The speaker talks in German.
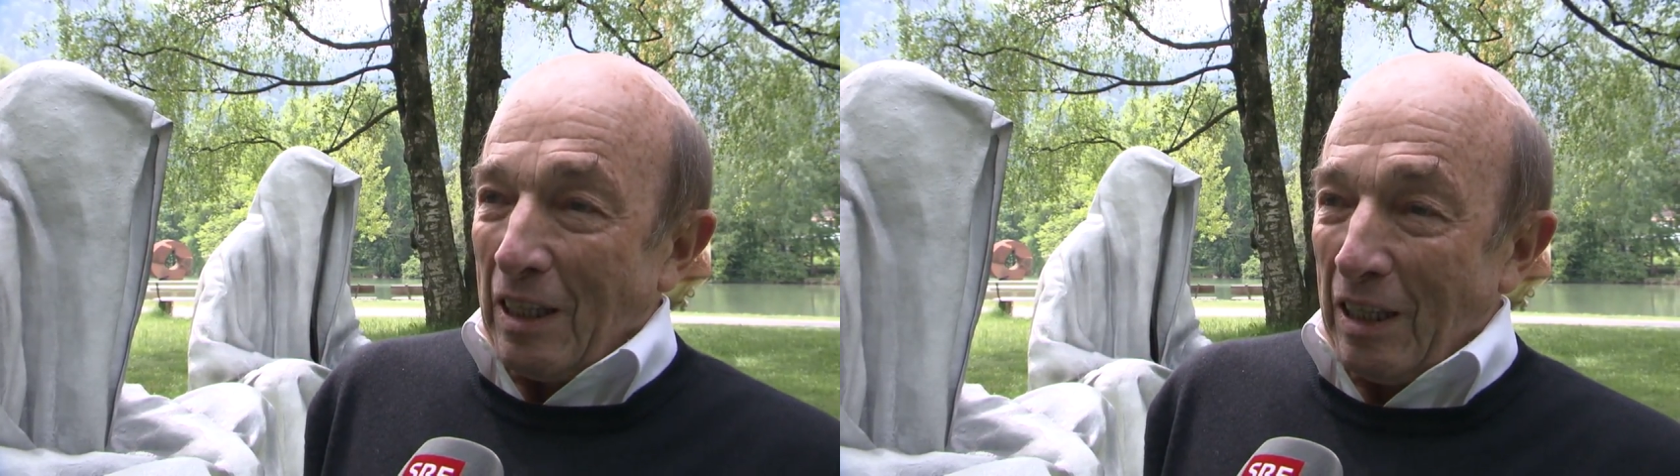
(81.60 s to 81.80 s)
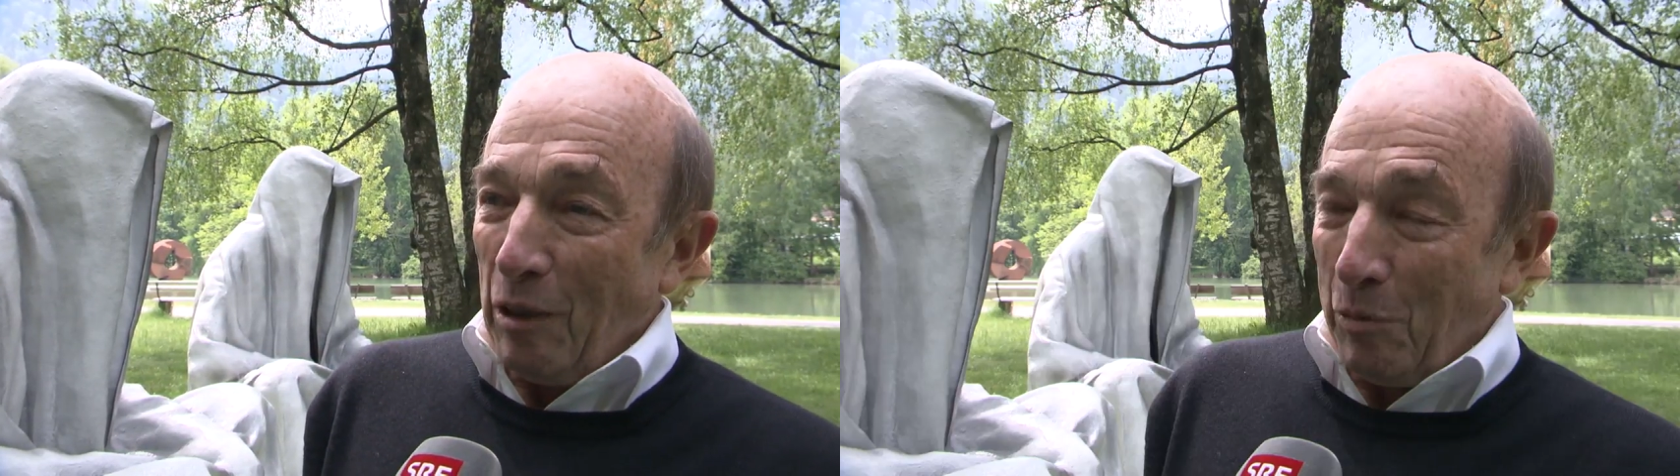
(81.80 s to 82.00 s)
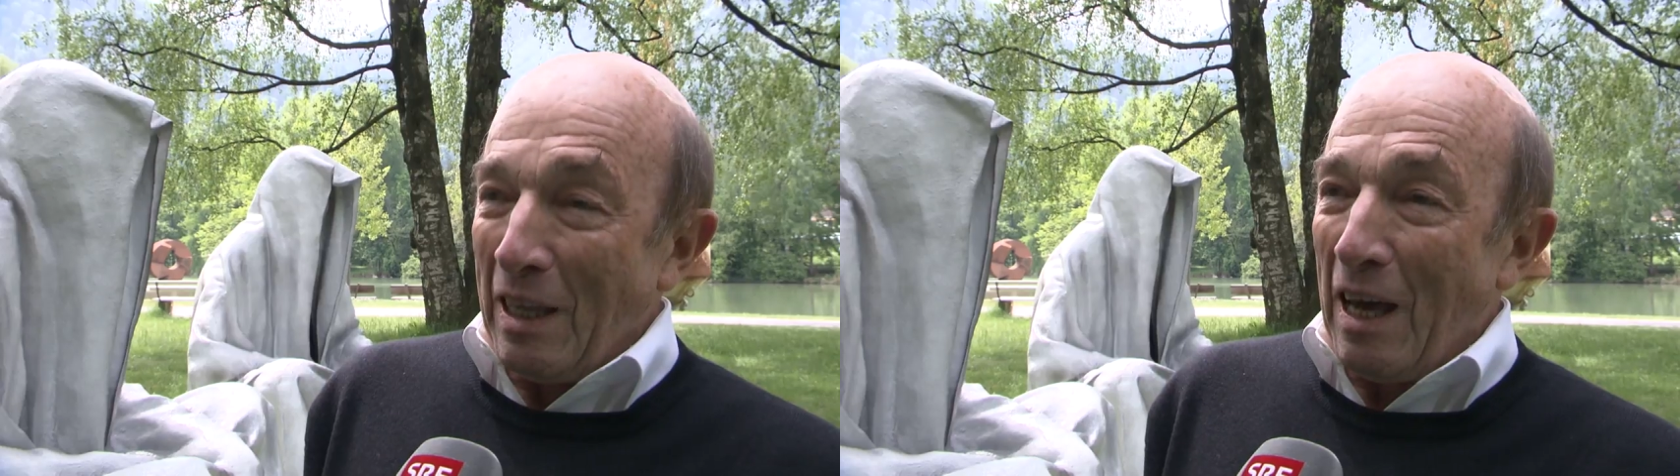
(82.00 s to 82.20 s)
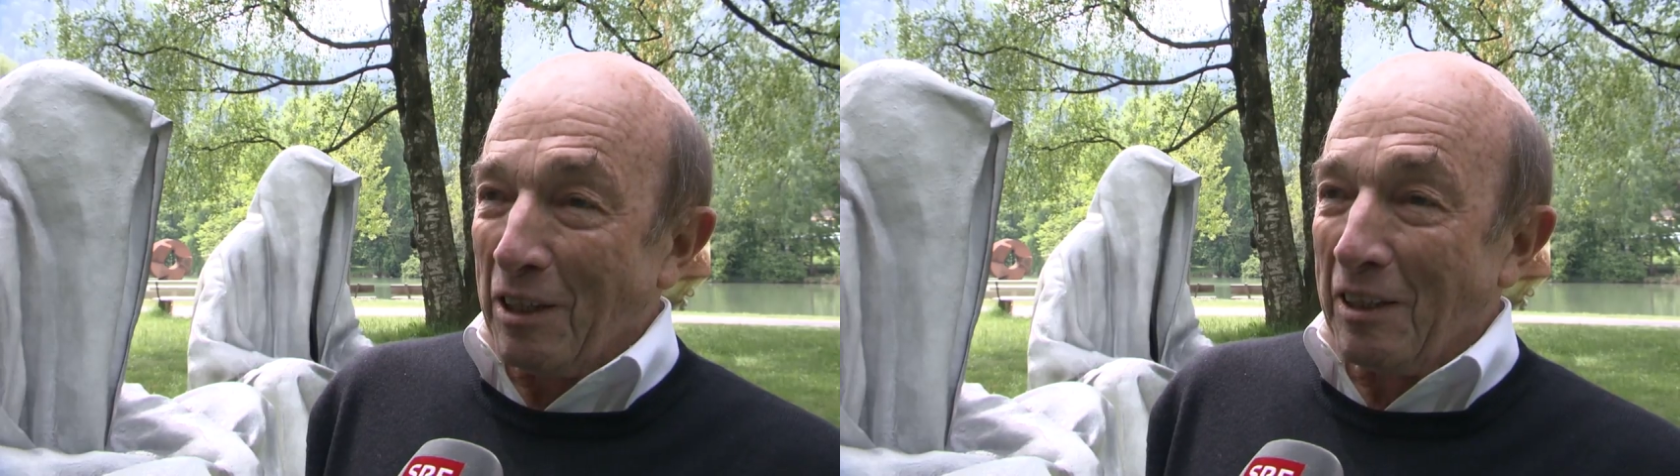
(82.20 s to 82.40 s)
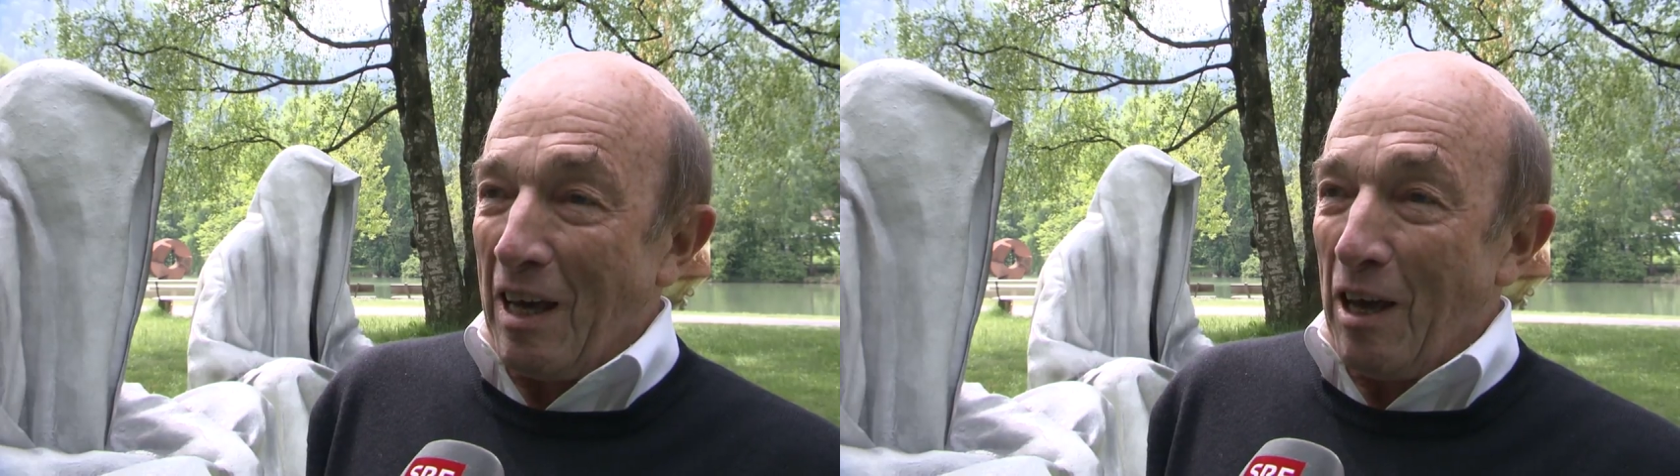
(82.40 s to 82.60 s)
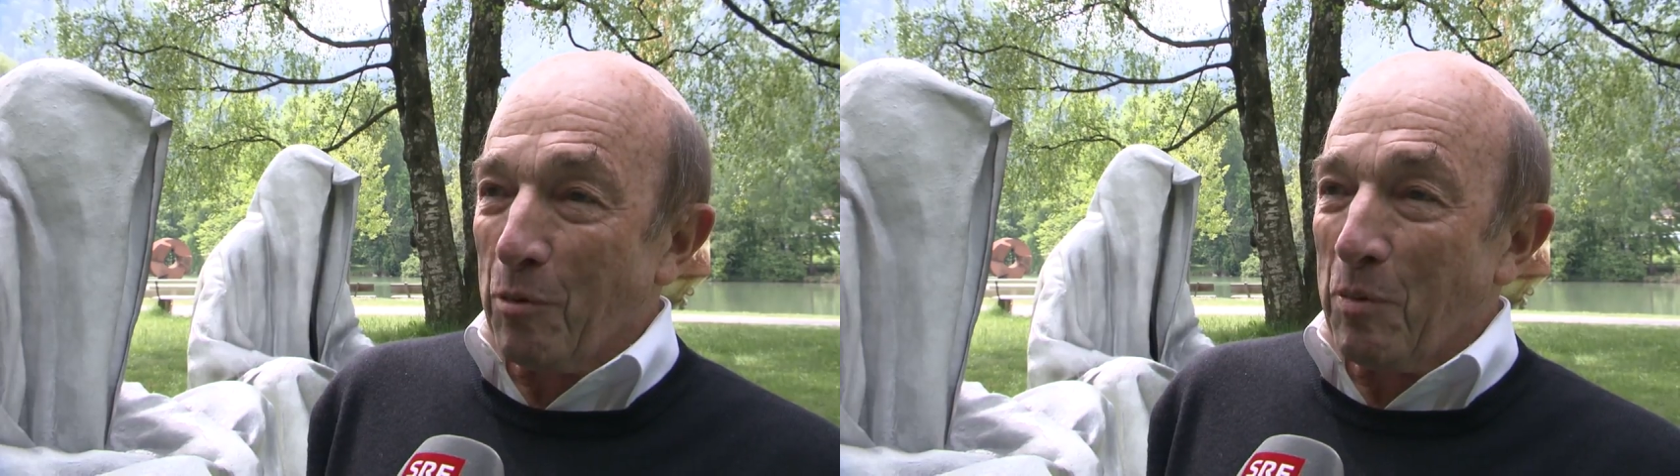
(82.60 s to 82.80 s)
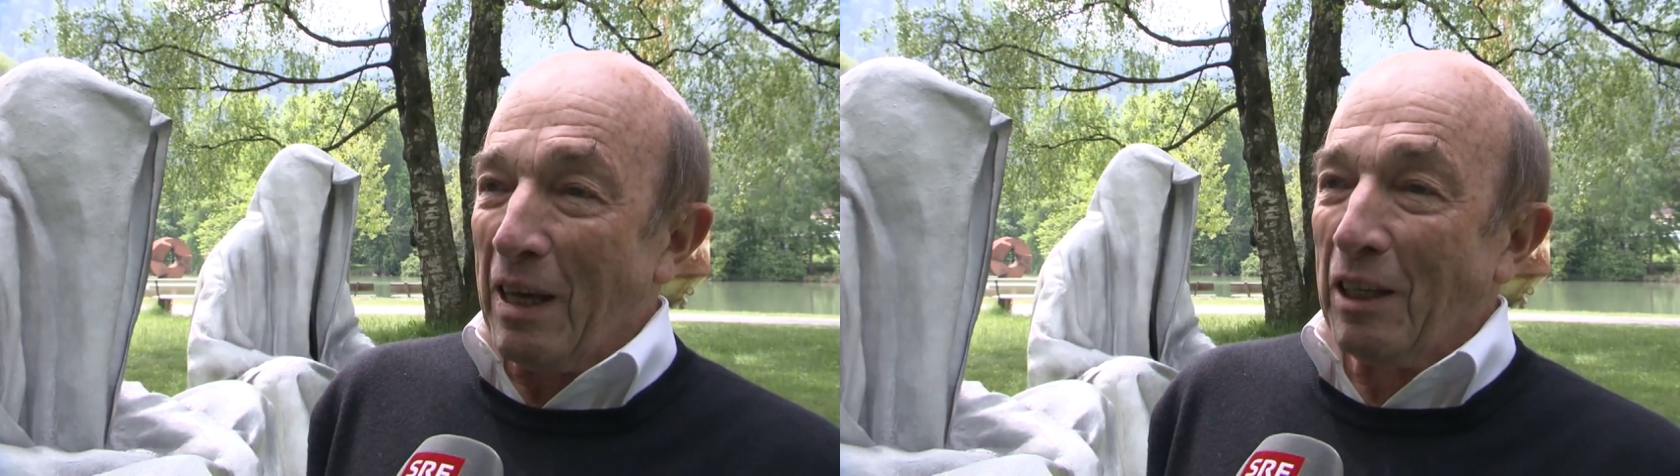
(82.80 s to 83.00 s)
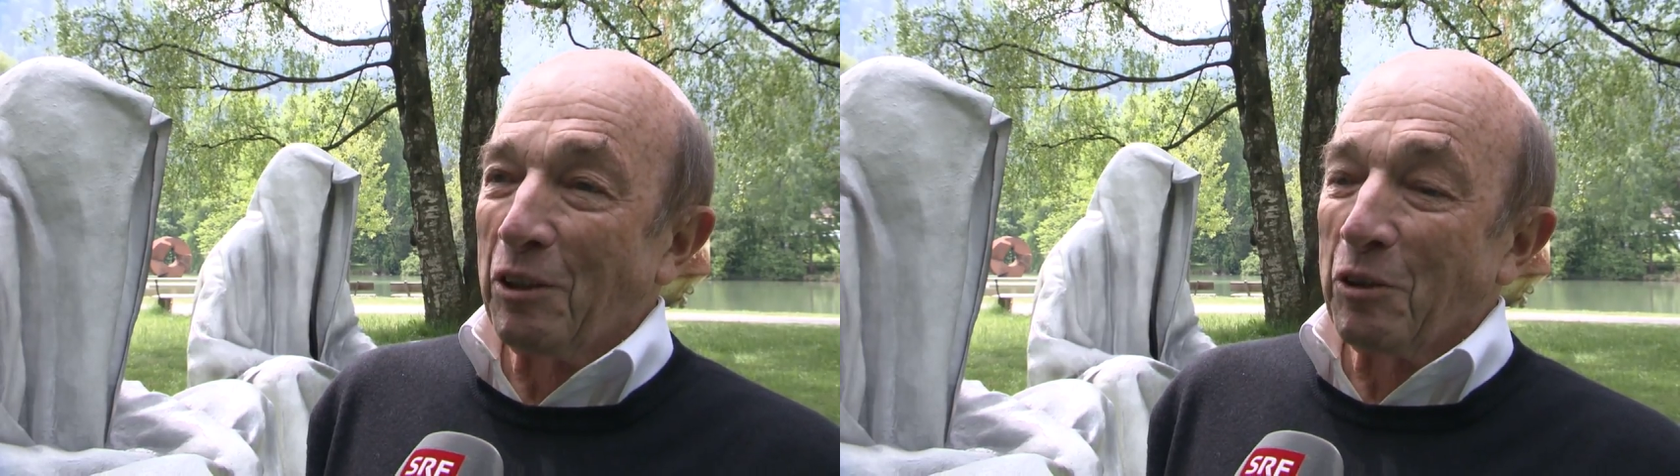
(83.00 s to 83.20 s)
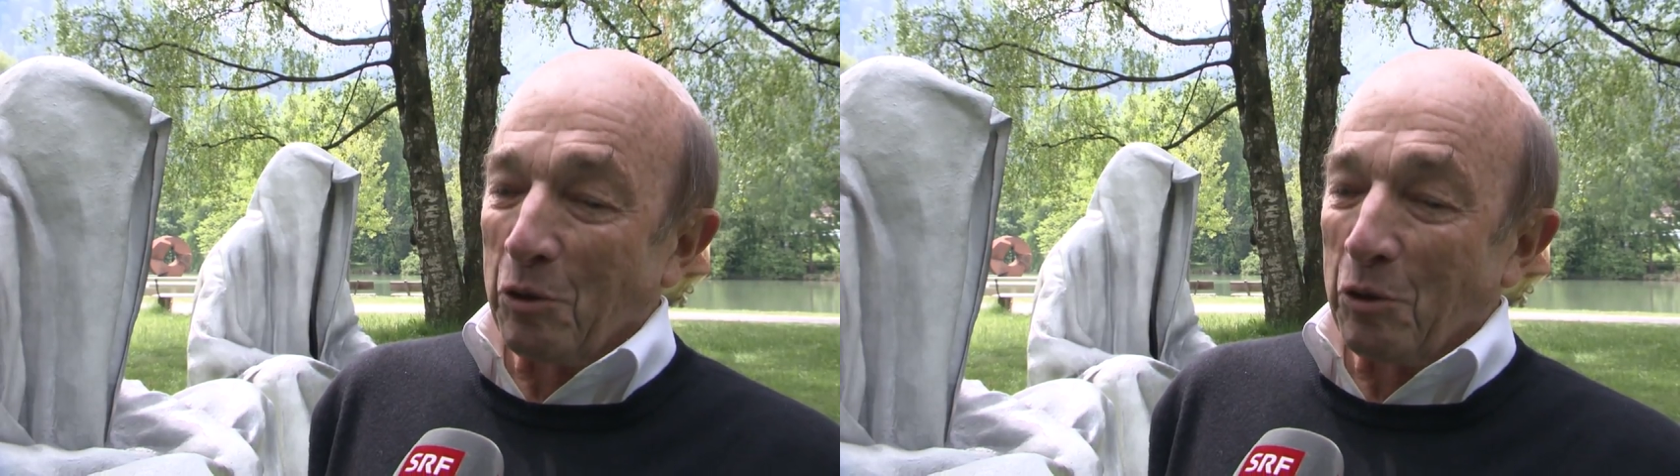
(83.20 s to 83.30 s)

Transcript: eben harte Arbeit